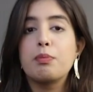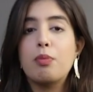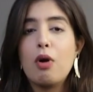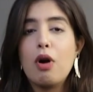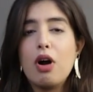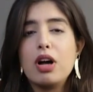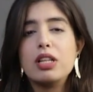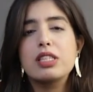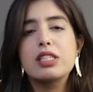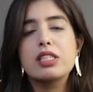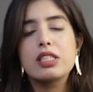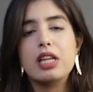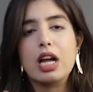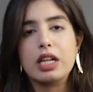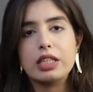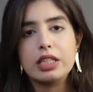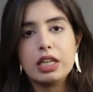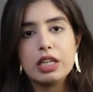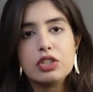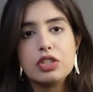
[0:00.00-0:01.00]
बहुत
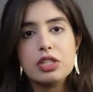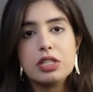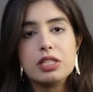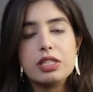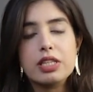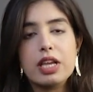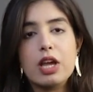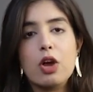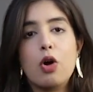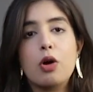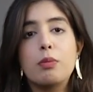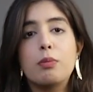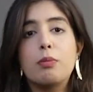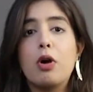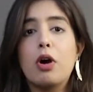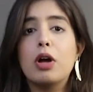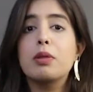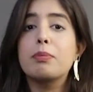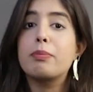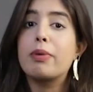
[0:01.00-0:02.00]
ज़्यादा चीज़ें हैं और
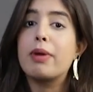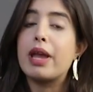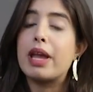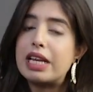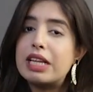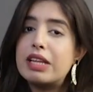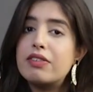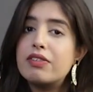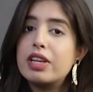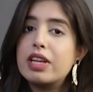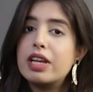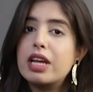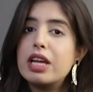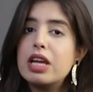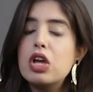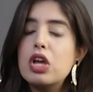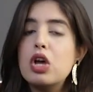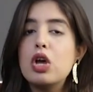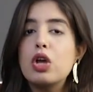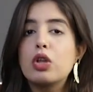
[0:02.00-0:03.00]
बहुत फैली हुई हैं